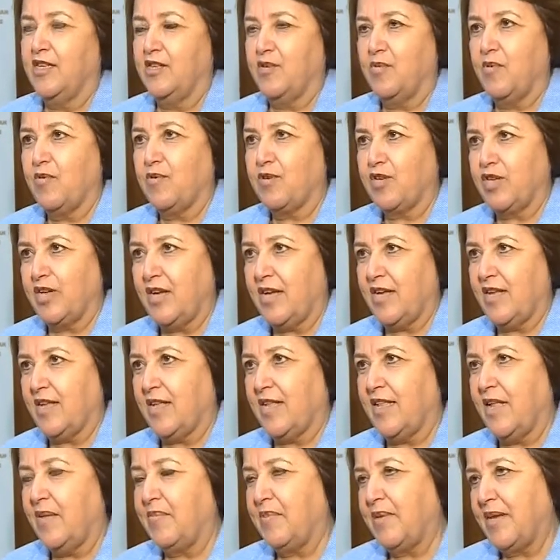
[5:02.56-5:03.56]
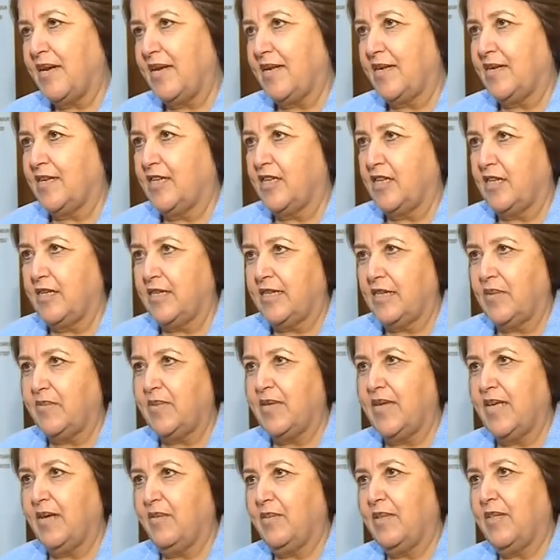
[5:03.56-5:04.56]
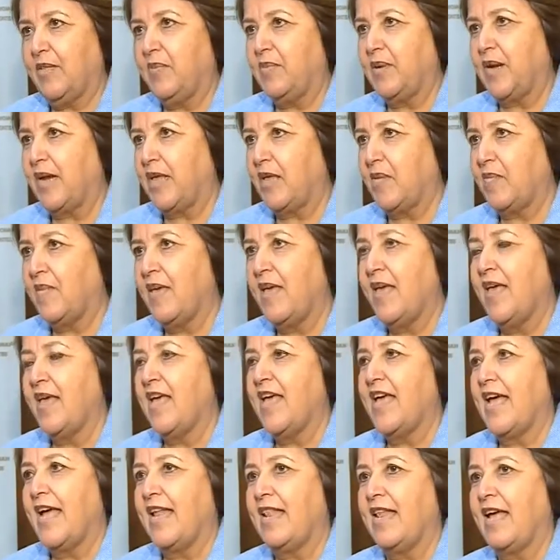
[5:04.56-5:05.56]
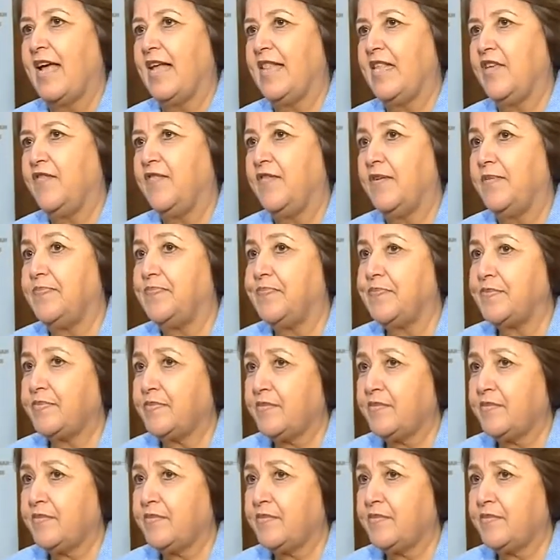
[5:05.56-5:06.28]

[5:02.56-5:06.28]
آه، سمو الشيخة الأميرة سبيكة بنت إبراهيم ابراهيم الخليفه